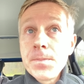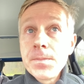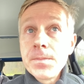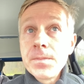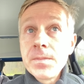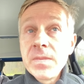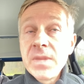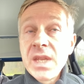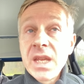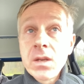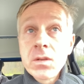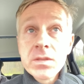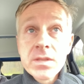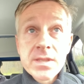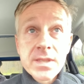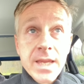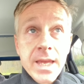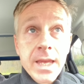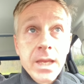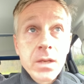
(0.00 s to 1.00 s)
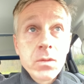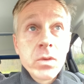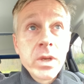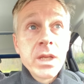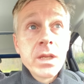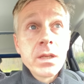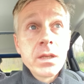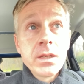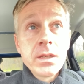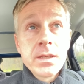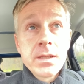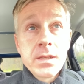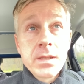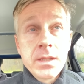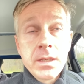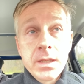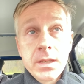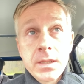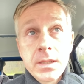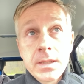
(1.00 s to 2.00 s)
ne consegue,
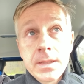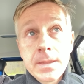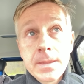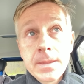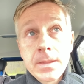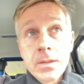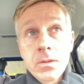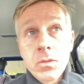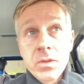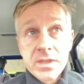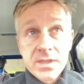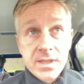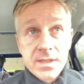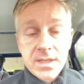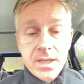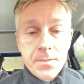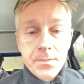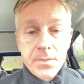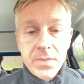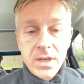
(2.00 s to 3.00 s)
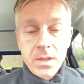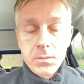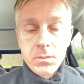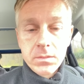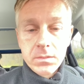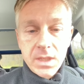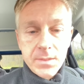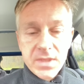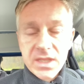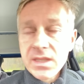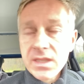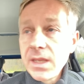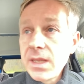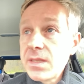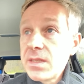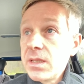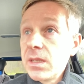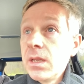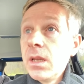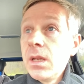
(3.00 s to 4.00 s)
e questa è sempre la mia
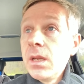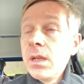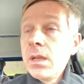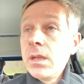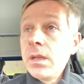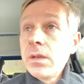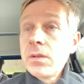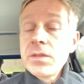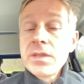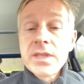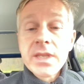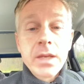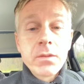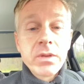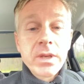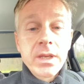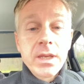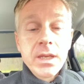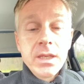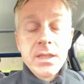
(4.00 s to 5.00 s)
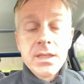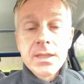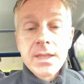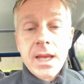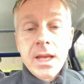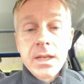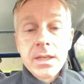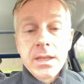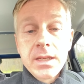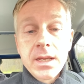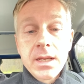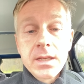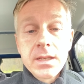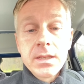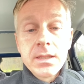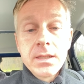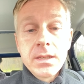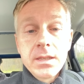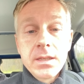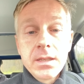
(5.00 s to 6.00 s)
tesi, ne consegue che in Italia
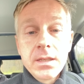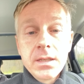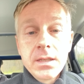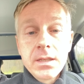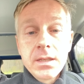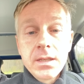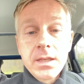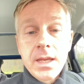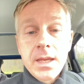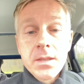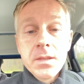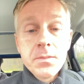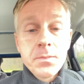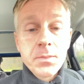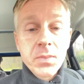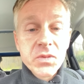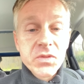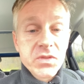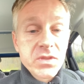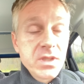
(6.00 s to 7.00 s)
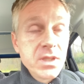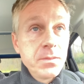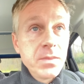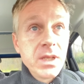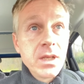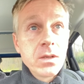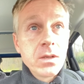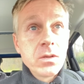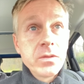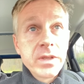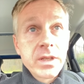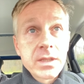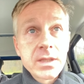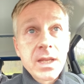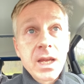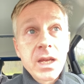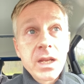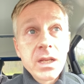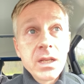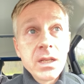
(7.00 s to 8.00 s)
eh, è impossibile
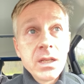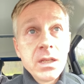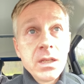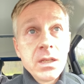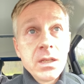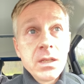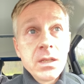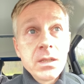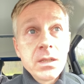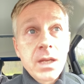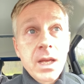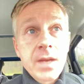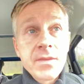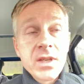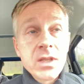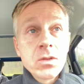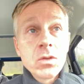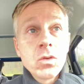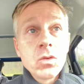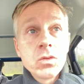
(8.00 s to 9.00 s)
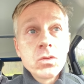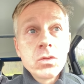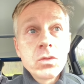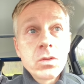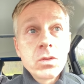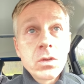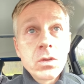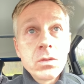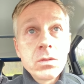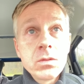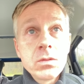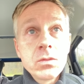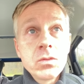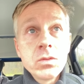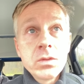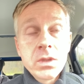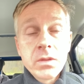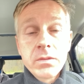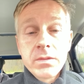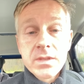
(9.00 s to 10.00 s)
governare avendo contro
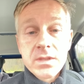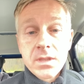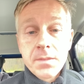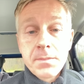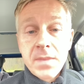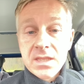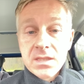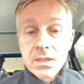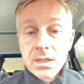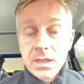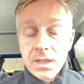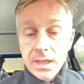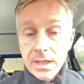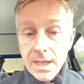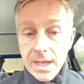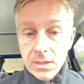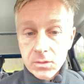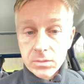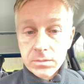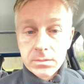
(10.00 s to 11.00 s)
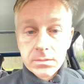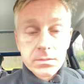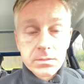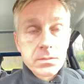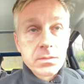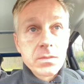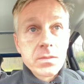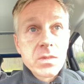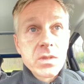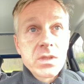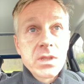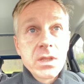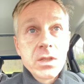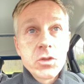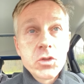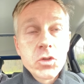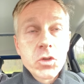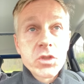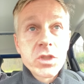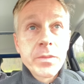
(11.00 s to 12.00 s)
tutte queste basi della Nato.
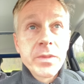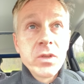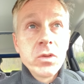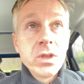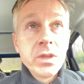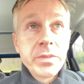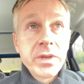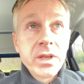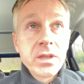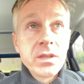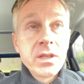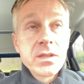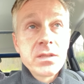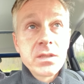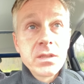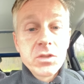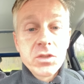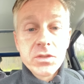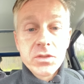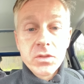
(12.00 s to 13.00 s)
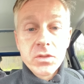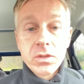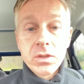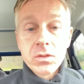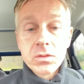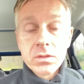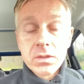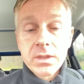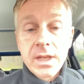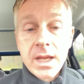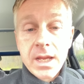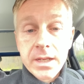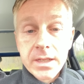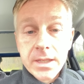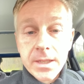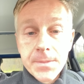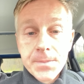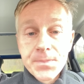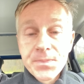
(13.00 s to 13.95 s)
Se Giorgia Meloni prendesse decisioni contrarie